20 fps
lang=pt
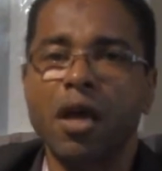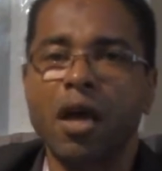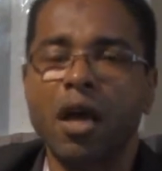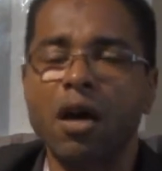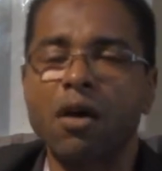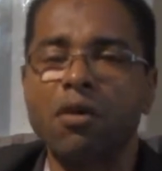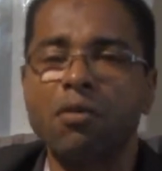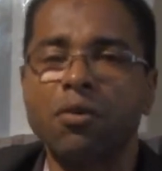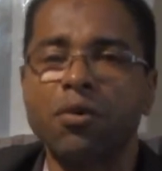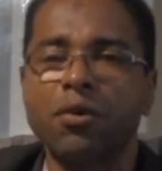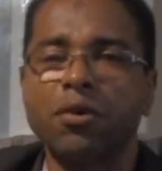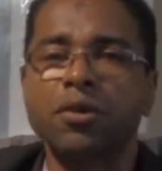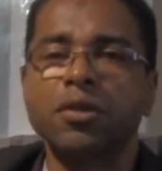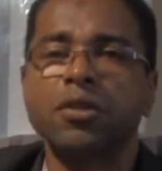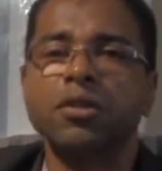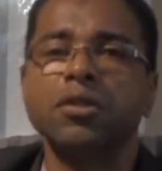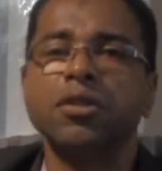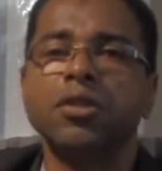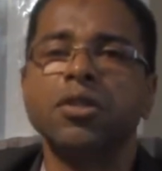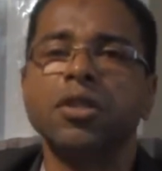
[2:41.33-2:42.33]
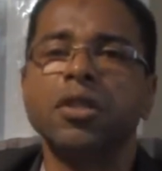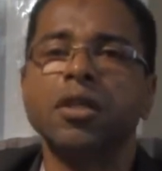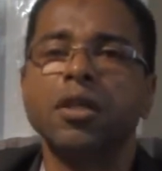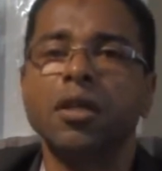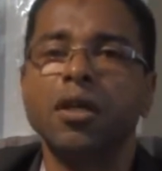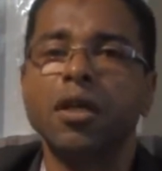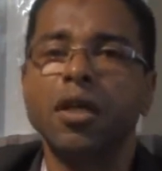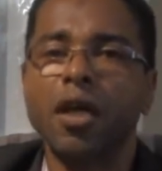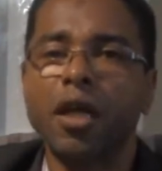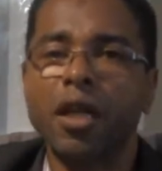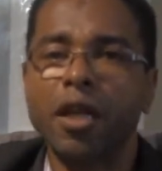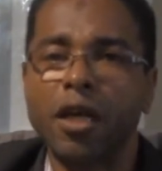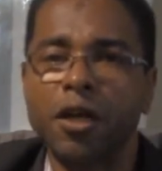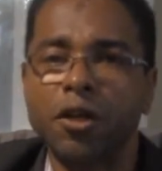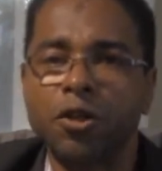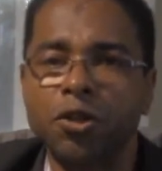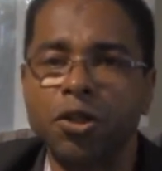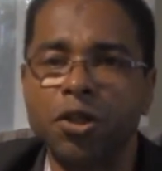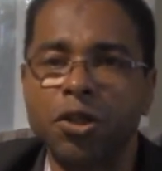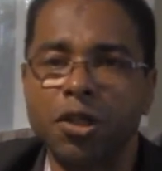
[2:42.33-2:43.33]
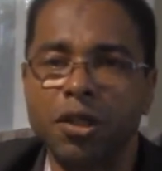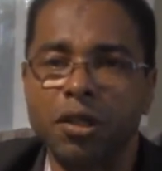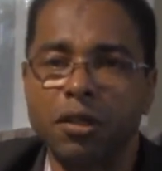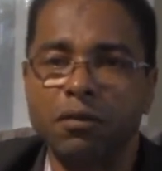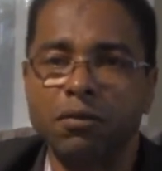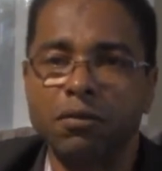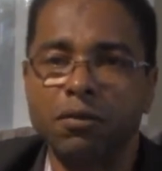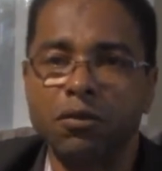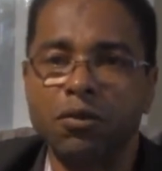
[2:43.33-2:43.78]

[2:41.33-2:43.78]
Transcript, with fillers: é um mundo de energia.